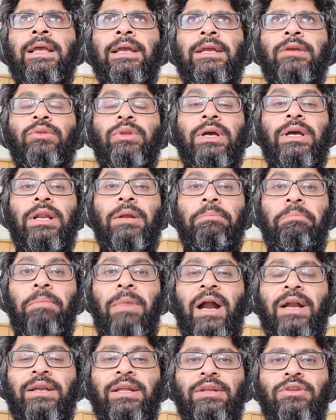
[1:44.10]
কিন্তু এখানে
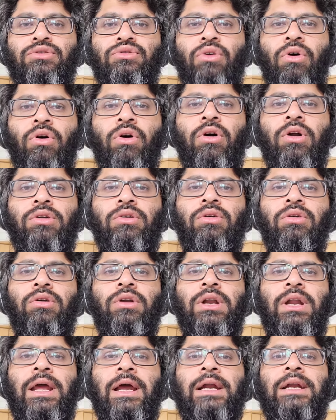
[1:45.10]
পার্টির সংগঠন
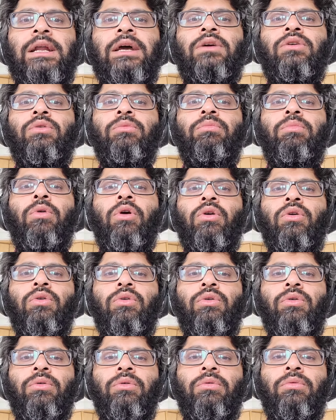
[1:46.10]
একটা খুব বড়
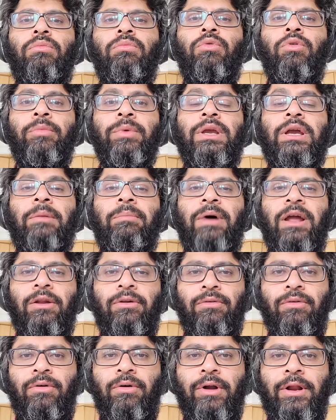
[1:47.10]
ভূমিকা
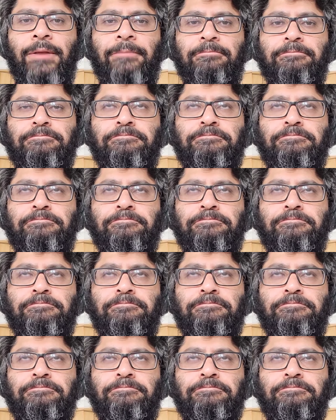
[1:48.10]
পালন করে